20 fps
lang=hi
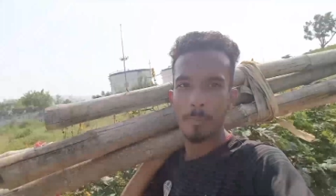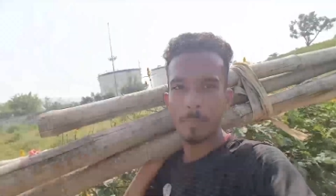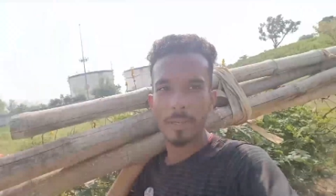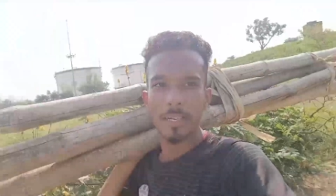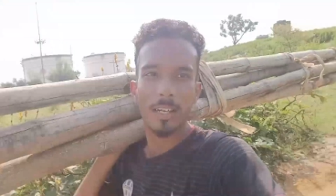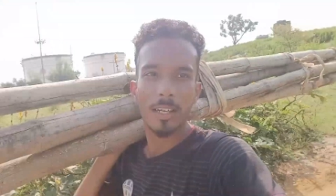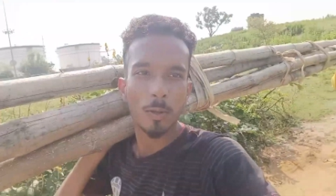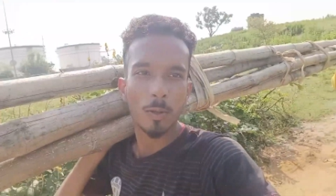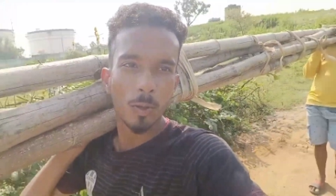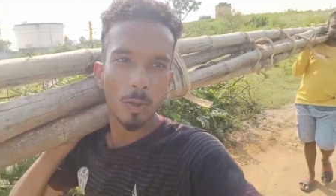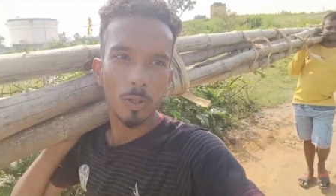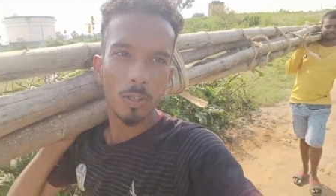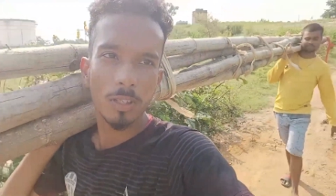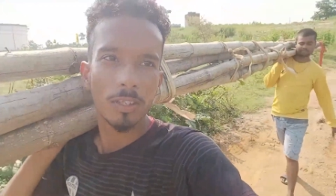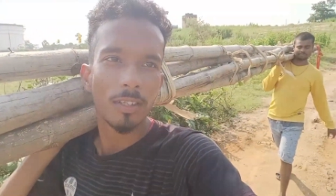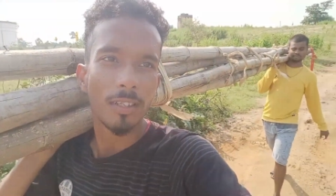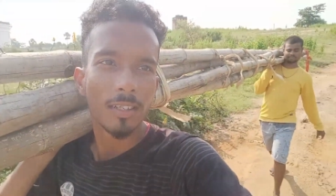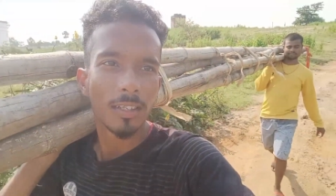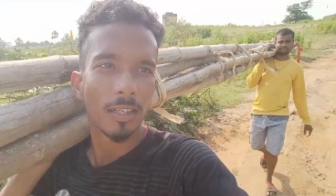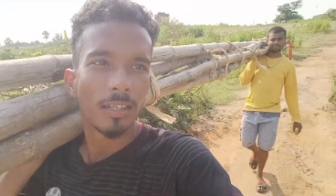रहा मेरा
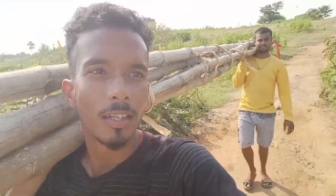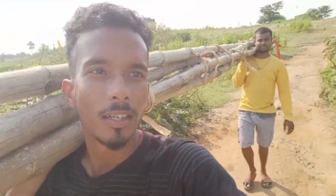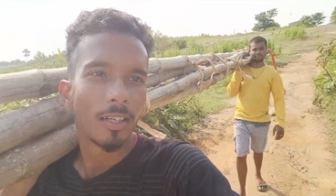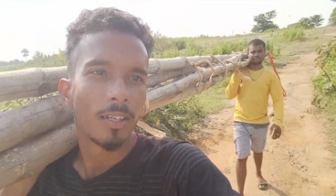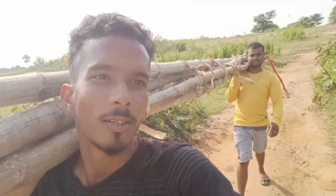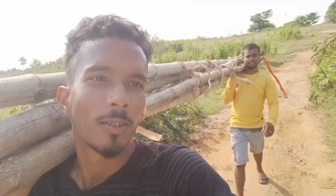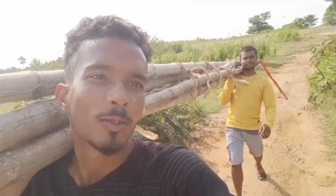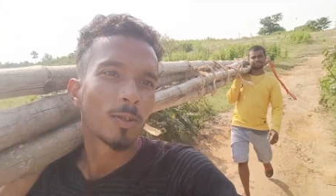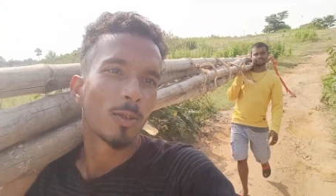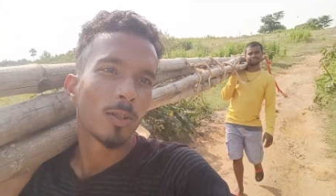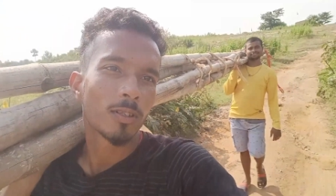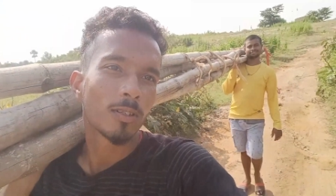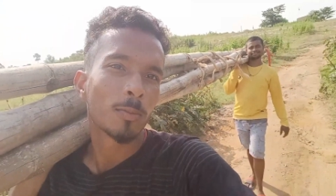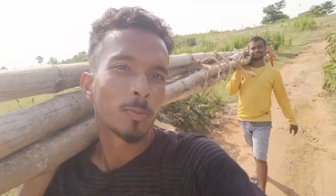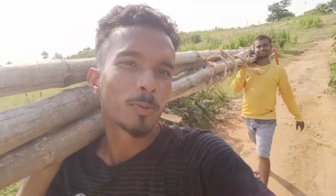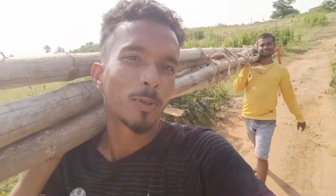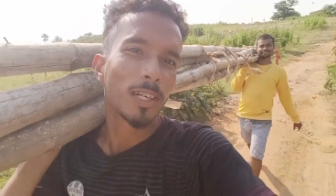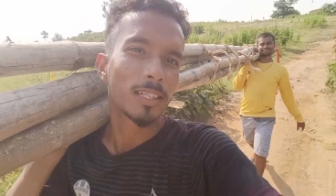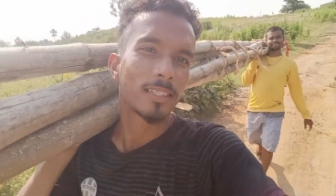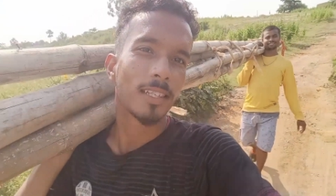दोस्त जो
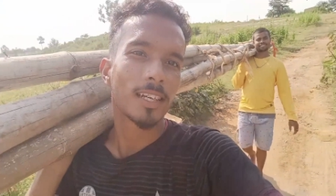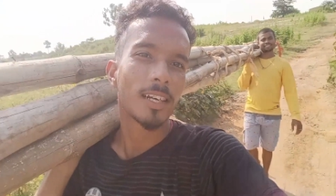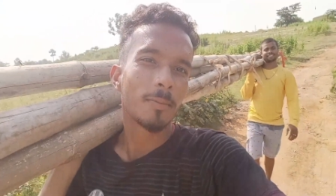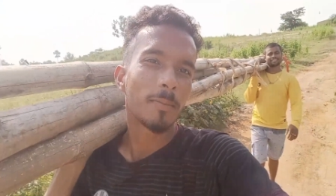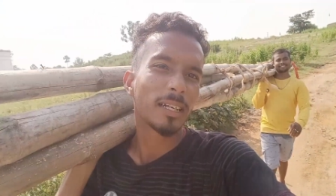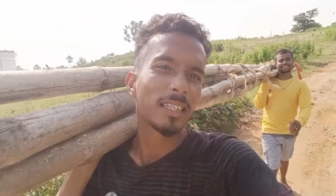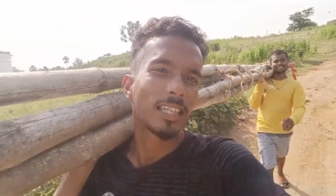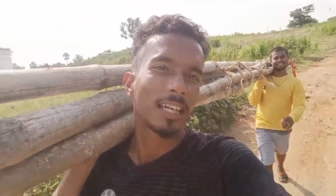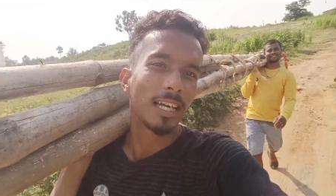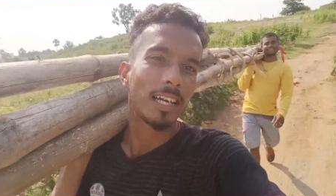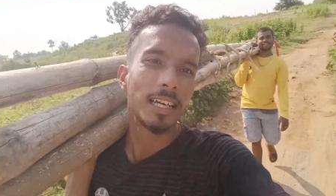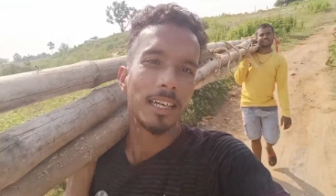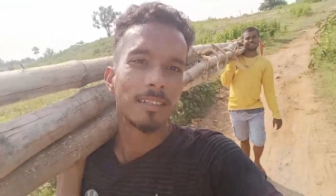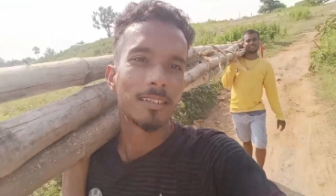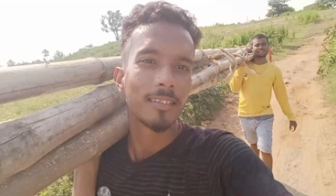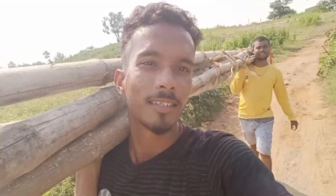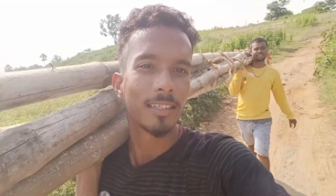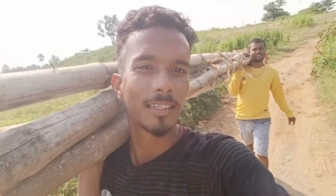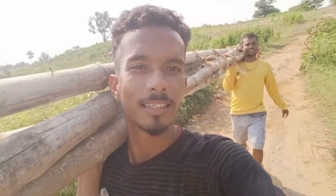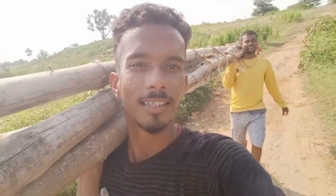उसको पूरा शर्म आता
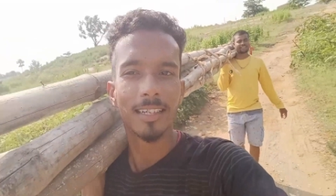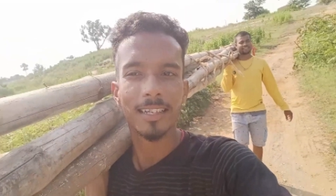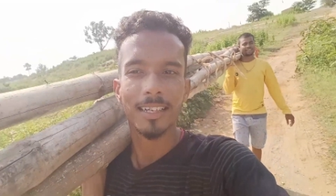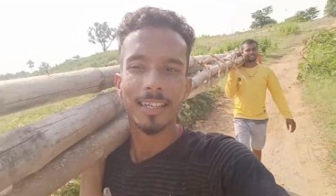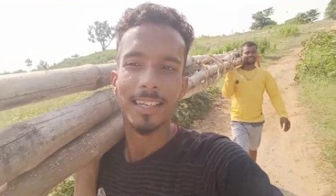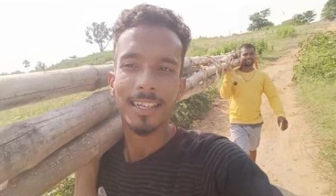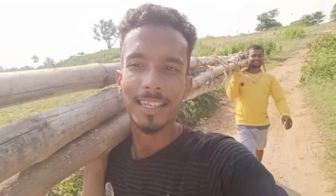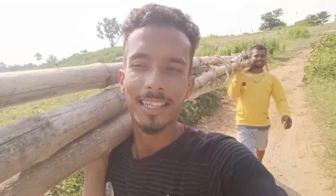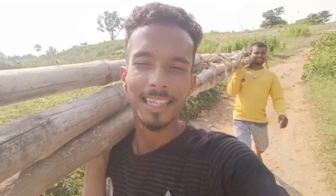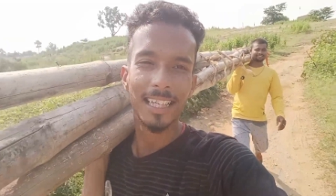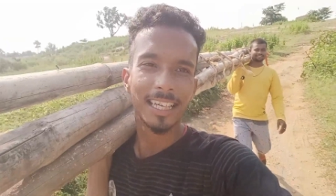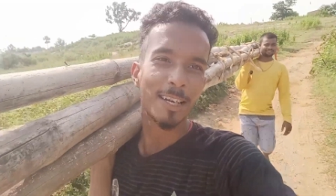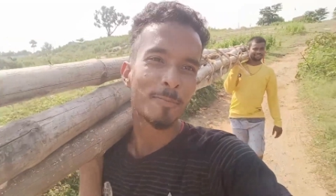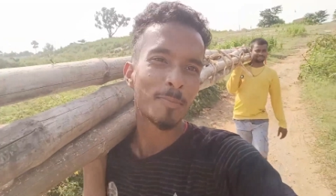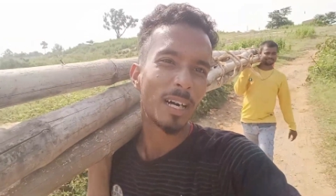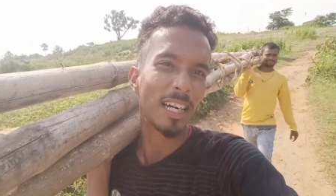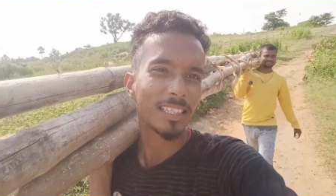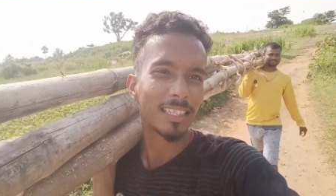है एक